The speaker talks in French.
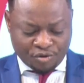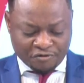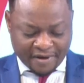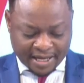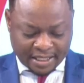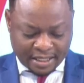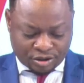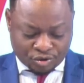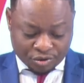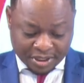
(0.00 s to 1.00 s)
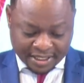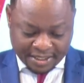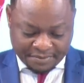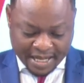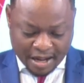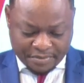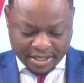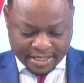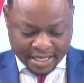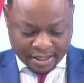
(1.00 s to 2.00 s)
Le verdict du tribunal
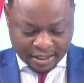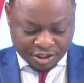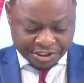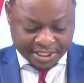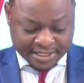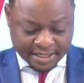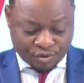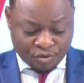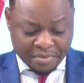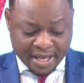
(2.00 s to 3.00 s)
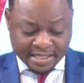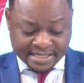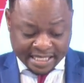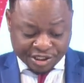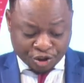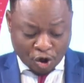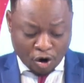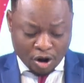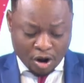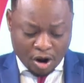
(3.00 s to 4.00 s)
militaire de Kinshasa-Gombe,
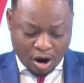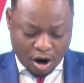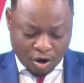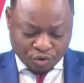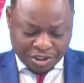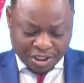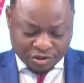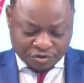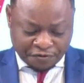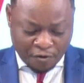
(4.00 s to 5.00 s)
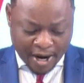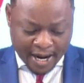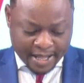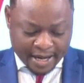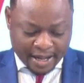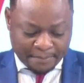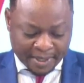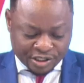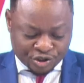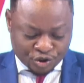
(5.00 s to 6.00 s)
siégeant en audience foraine à la
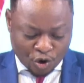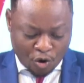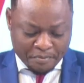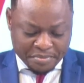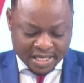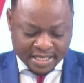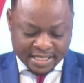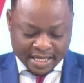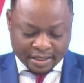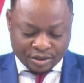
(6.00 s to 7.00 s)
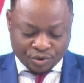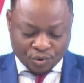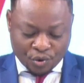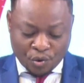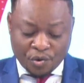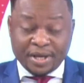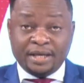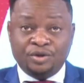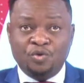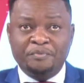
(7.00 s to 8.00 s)
prison militaire d'Endolo,
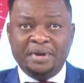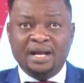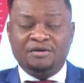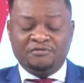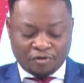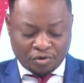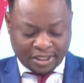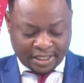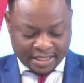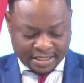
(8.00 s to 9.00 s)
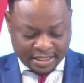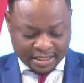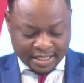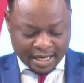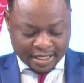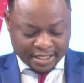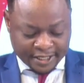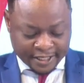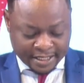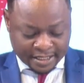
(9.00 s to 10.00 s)
est tombé le vendredi
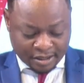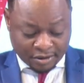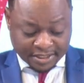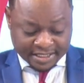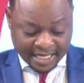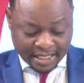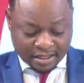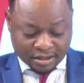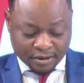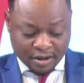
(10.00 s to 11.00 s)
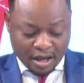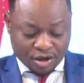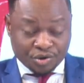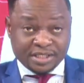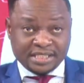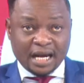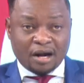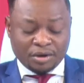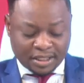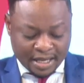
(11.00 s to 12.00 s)
dernier. 37 de
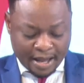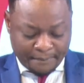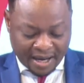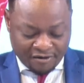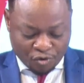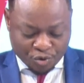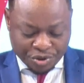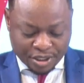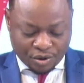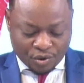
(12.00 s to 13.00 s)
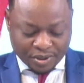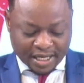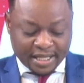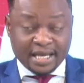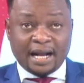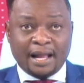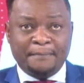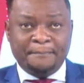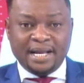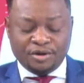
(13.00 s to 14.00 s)
51 prévenus condamnés à la
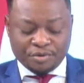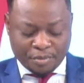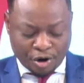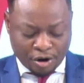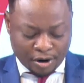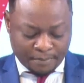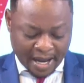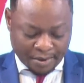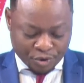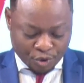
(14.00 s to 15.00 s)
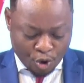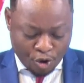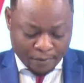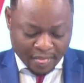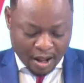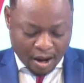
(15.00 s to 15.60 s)
peine de mort. Parmi eux,